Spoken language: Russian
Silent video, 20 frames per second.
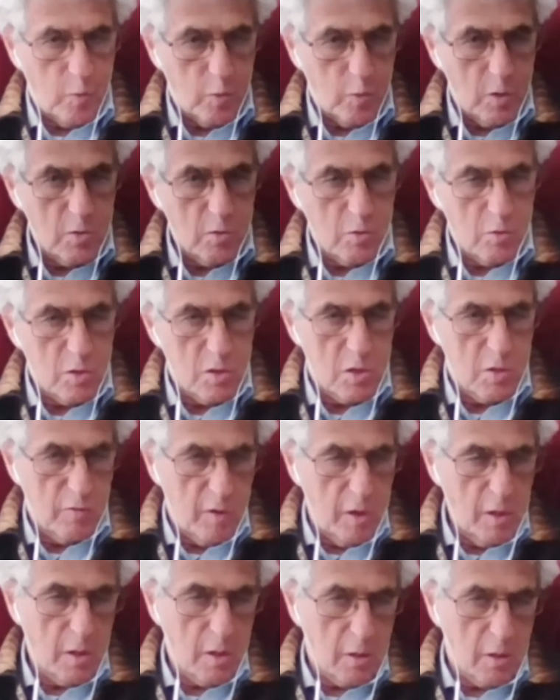Понимаете, вот с
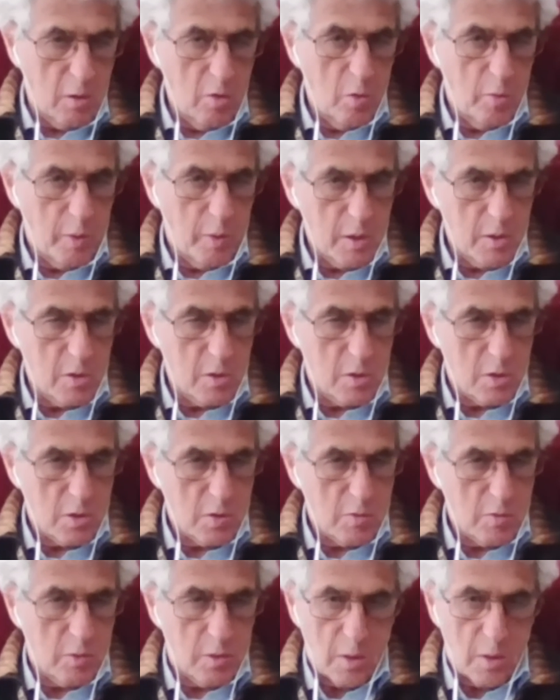дивана они ее
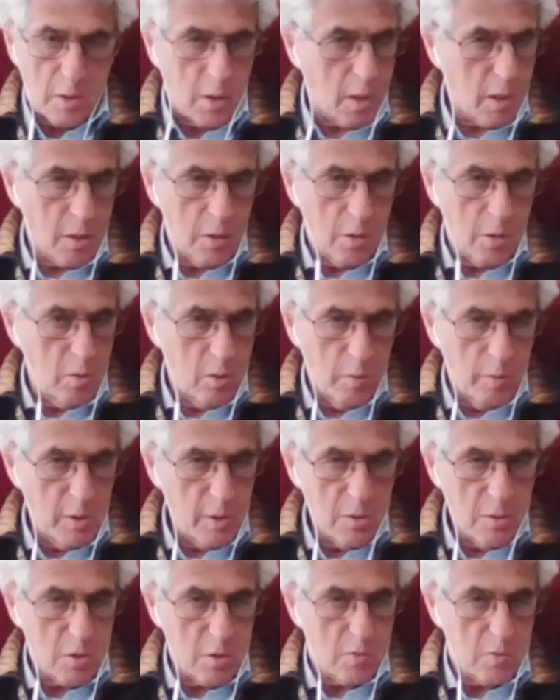поддерживают, а так они ее не
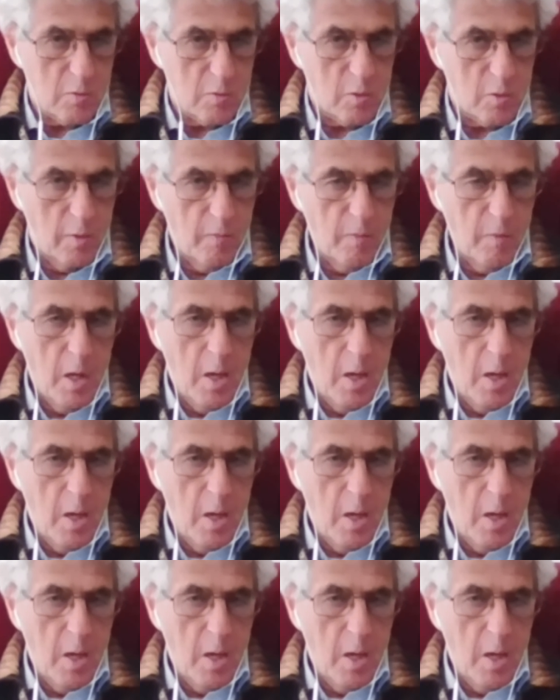поддерживают.